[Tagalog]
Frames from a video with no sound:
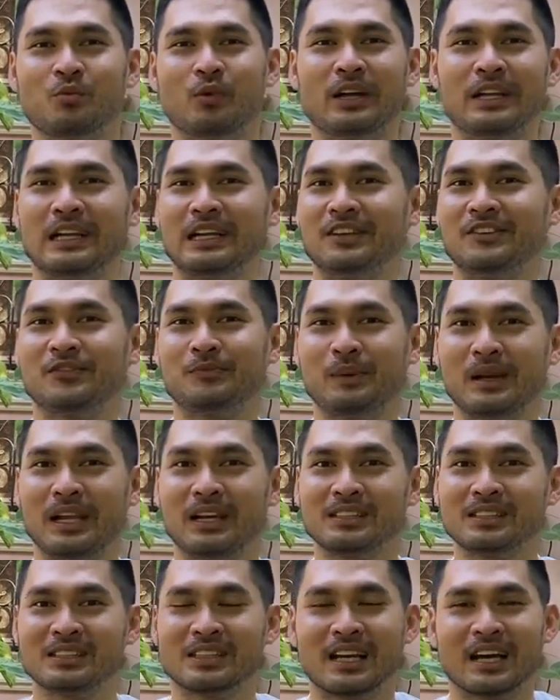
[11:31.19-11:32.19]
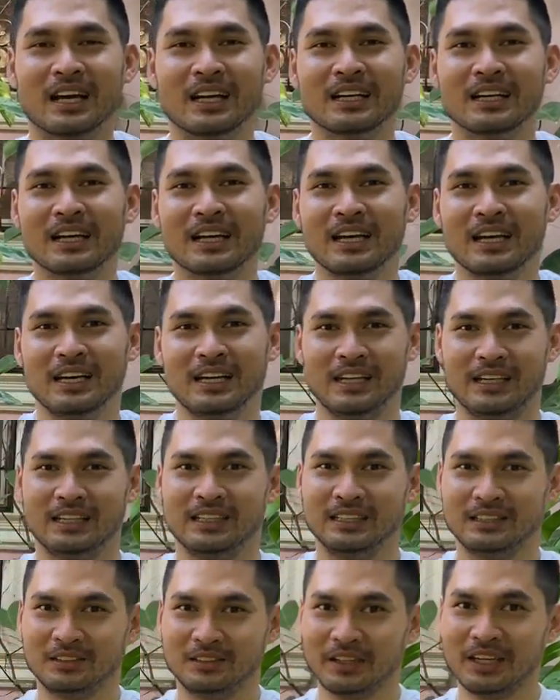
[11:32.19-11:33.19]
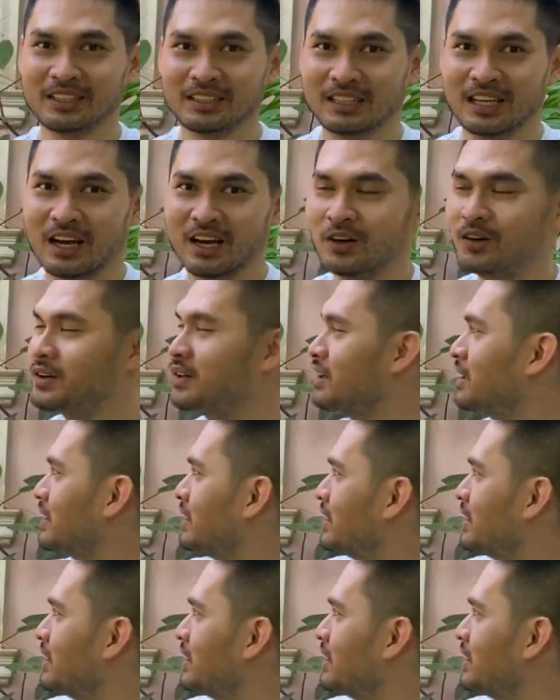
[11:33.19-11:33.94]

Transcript: one leaf pa lang siya. And right now,